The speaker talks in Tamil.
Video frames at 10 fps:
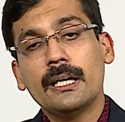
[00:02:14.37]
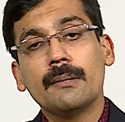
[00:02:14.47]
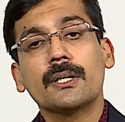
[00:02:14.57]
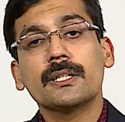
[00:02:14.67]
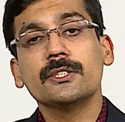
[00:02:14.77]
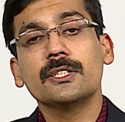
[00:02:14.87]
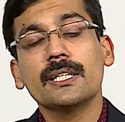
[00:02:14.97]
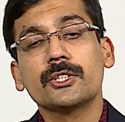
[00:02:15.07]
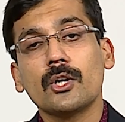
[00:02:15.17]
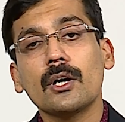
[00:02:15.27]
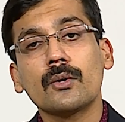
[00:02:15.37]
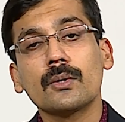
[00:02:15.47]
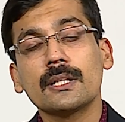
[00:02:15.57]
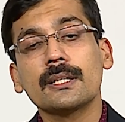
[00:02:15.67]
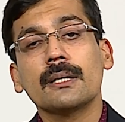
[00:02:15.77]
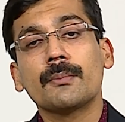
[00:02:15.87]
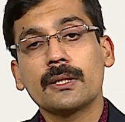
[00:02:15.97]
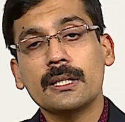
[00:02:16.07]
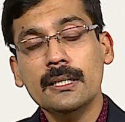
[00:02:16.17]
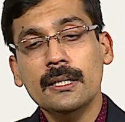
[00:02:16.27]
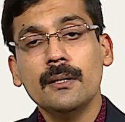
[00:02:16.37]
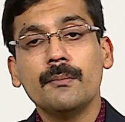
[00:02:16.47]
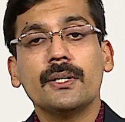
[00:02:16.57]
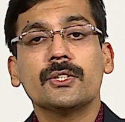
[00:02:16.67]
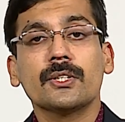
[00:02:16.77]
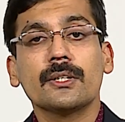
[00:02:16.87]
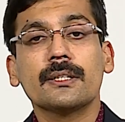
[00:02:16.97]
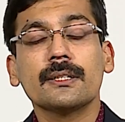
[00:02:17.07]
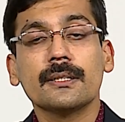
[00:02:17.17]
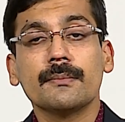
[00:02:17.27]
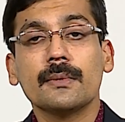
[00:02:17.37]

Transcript: எமர்ஜென்சியாக ஷாக் கொடுத்ததுக்கப்புறம் தான் பேஷண்ட்டை